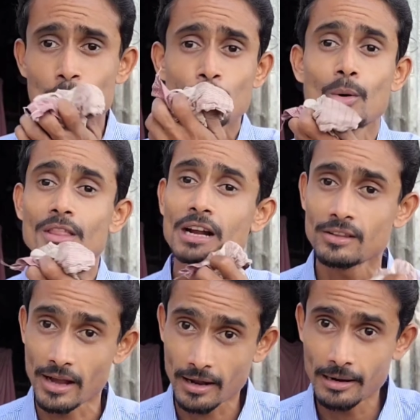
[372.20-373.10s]
তোমাদেরকে
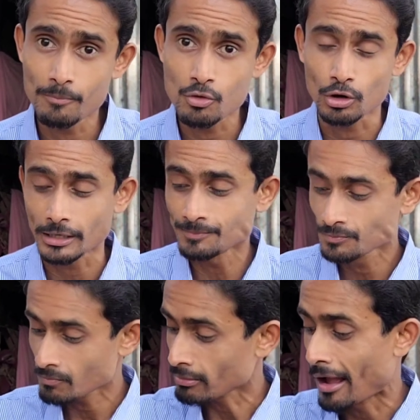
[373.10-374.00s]
দেখালাম পুরোটা
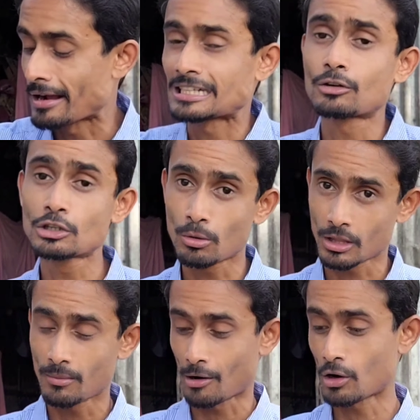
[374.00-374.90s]
আশা করি
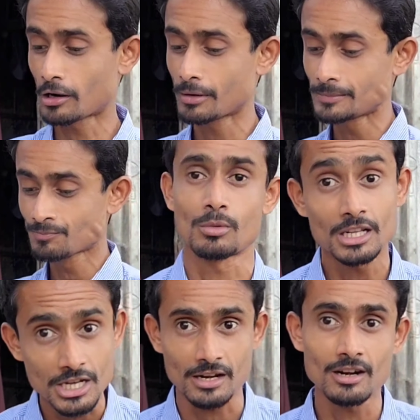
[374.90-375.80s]
তোমাদের ভালো লাগবে তোমরা
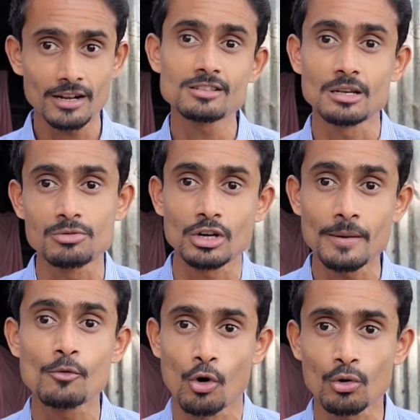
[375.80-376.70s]
চ্যানেলটাকে
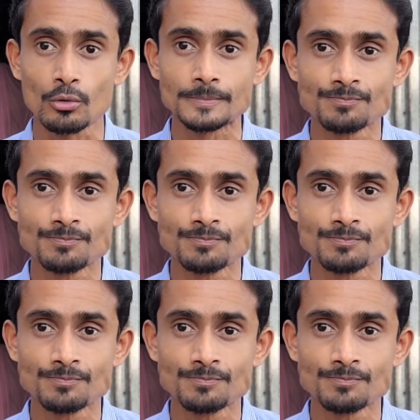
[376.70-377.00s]
সাবস্ক্রাইব করো